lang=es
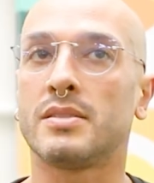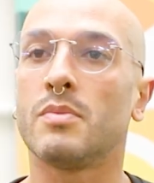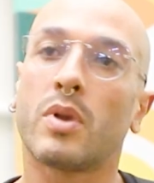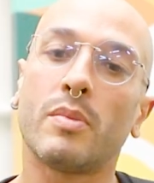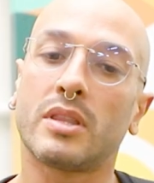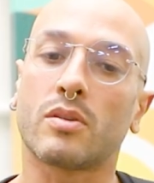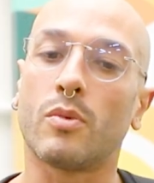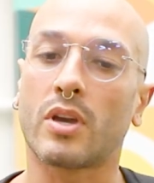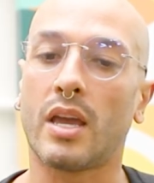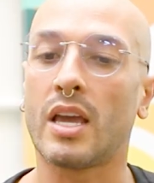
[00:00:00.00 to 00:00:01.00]
simplemente
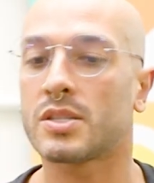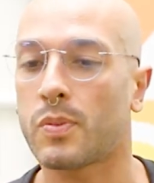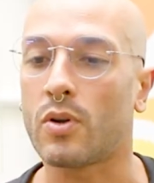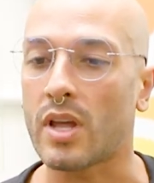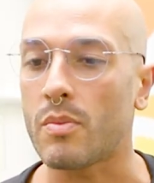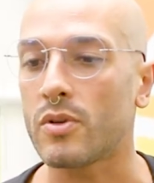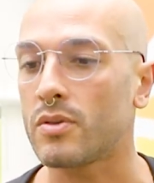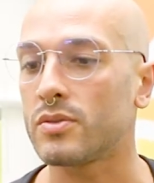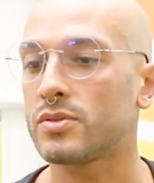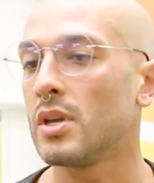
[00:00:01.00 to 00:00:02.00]
como que
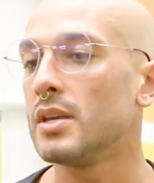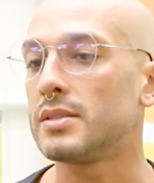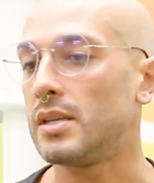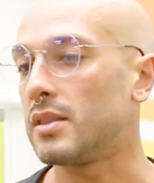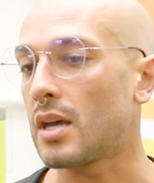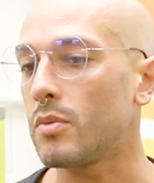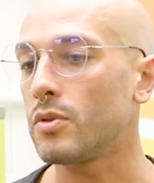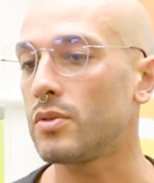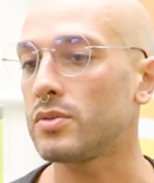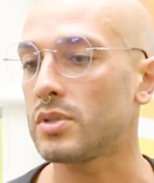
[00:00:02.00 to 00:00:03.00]
explorémonos,
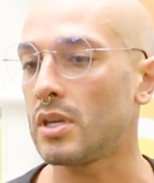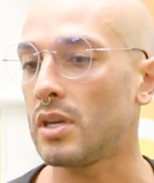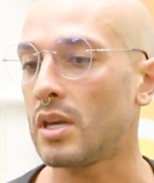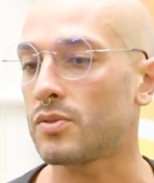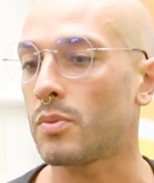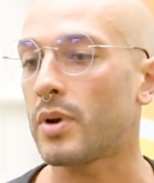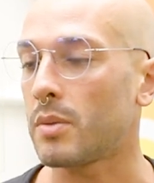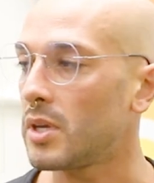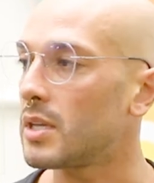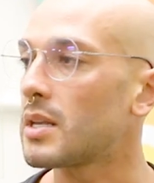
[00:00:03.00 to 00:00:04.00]
sintámonos y eso
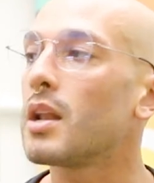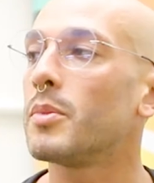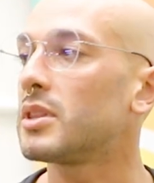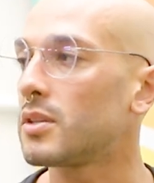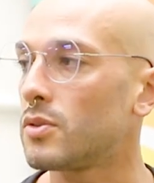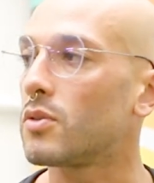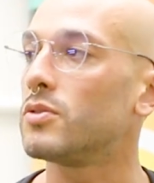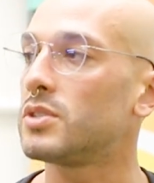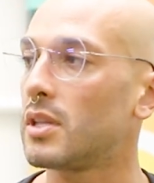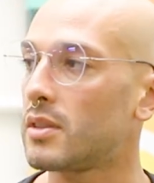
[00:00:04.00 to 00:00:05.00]
para mí es alimentación
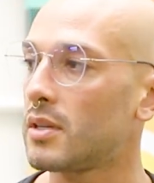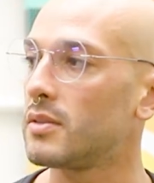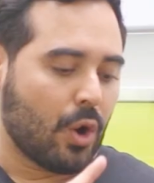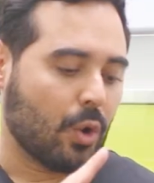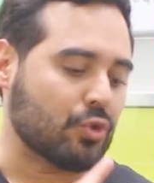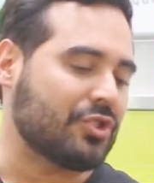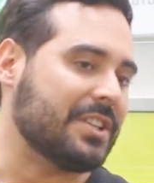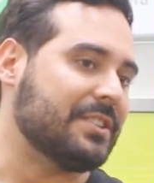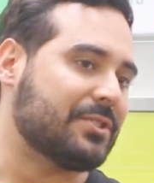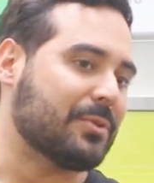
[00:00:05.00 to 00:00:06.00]
consciente. Un
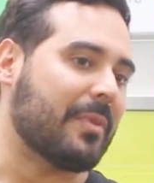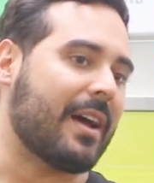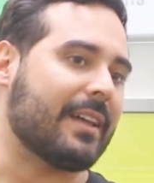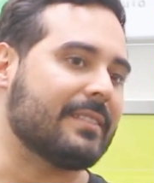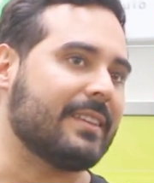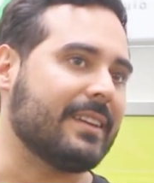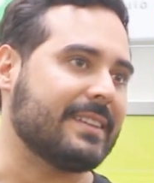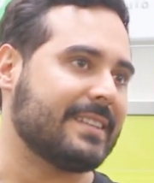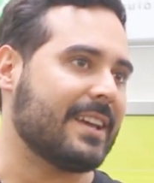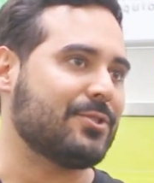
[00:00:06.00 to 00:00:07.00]
síntoma
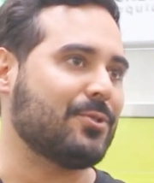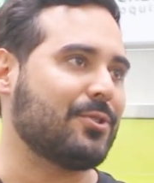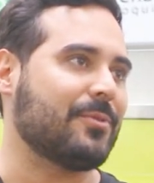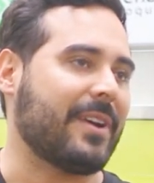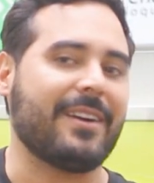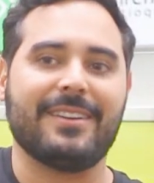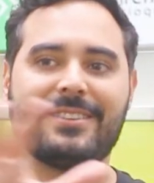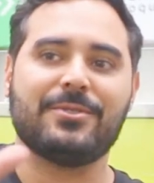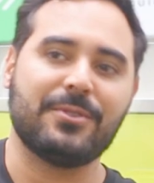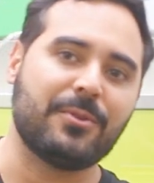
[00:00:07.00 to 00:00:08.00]
de ese ayuno, vea,
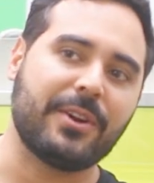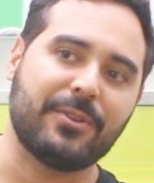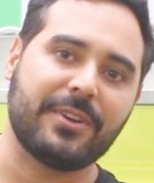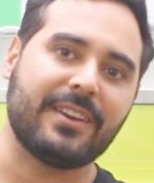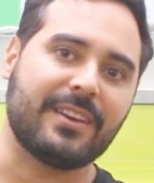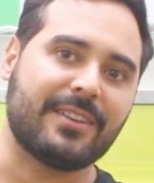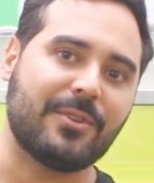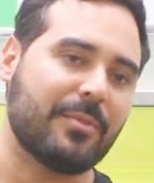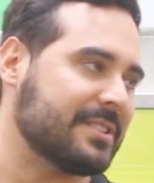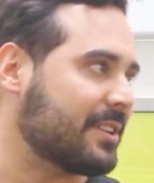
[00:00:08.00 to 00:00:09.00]
eso es lo bueno de
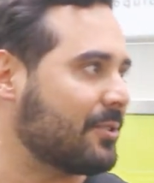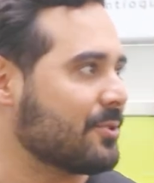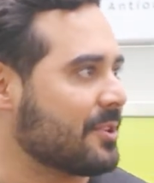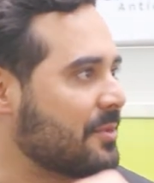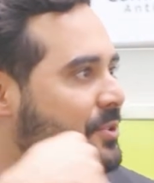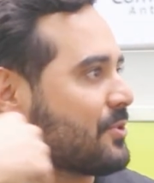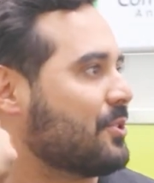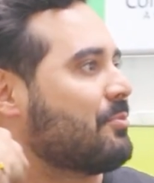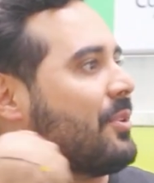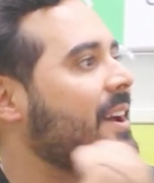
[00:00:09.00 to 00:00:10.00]
conversar con los amigos, que
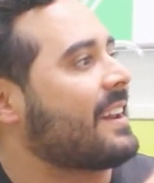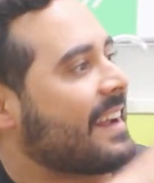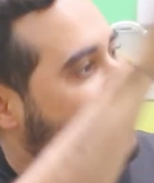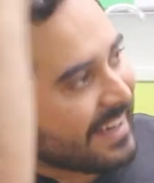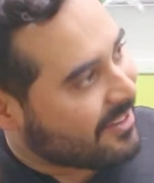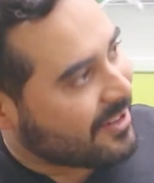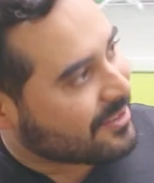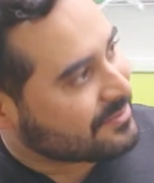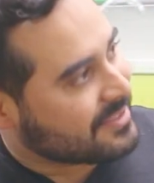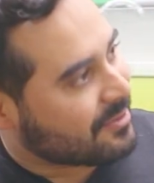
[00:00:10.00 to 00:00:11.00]
uno puede arrancar a
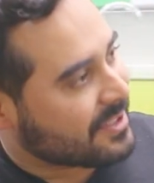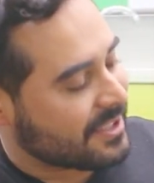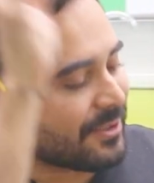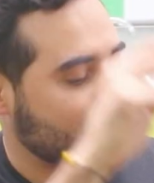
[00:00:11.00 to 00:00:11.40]
hablar de cualquier